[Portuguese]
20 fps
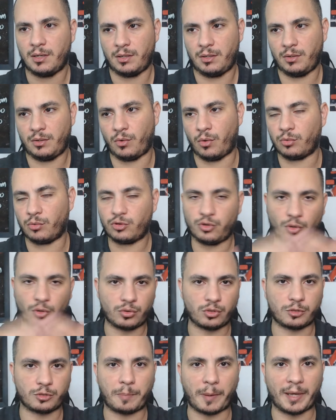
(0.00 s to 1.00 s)
ou de
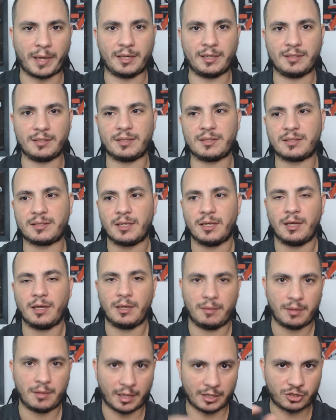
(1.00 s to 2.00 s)
outros países.
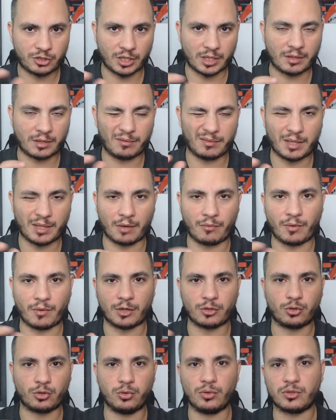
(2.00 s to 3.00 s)
Tem que dar um
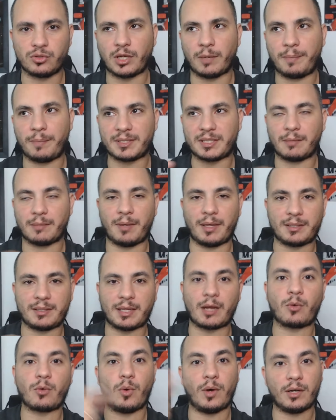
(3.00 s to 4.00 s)
ajuste para saber
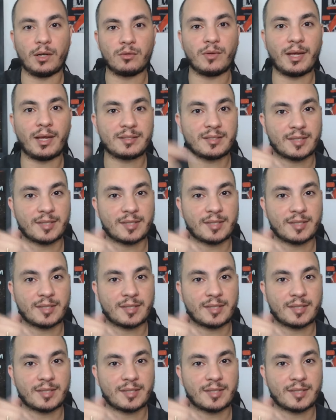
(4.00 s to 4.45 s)
até quando é as